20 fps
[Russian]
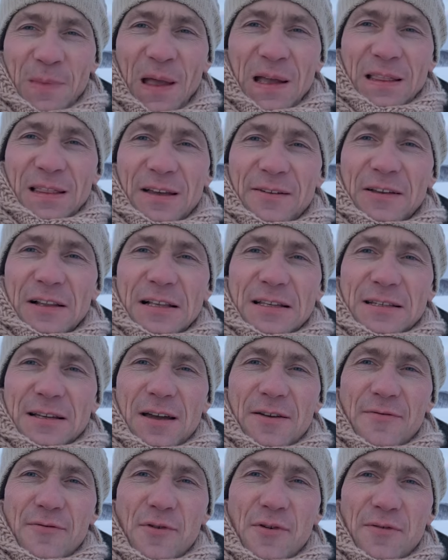Отловились
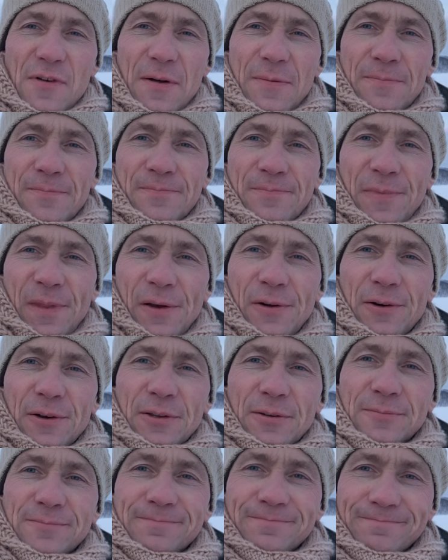кайфово. Ну
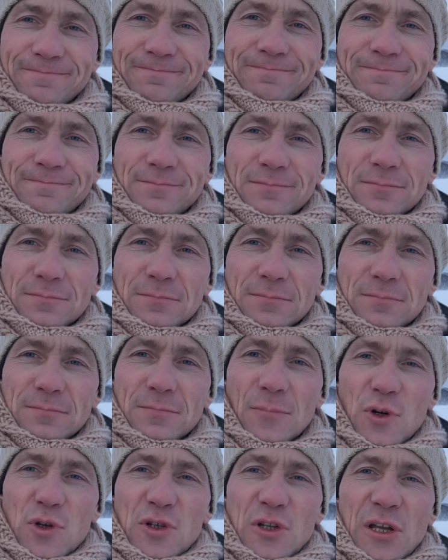вот,
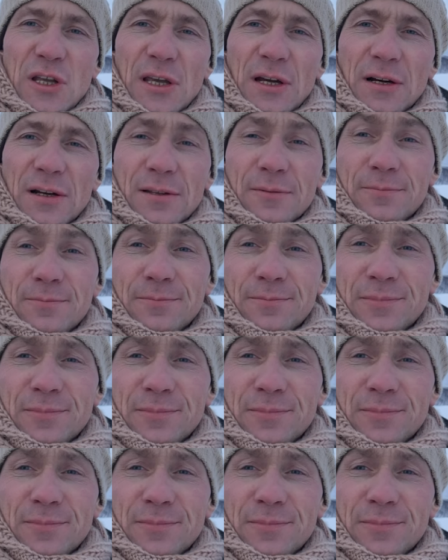можно ехать.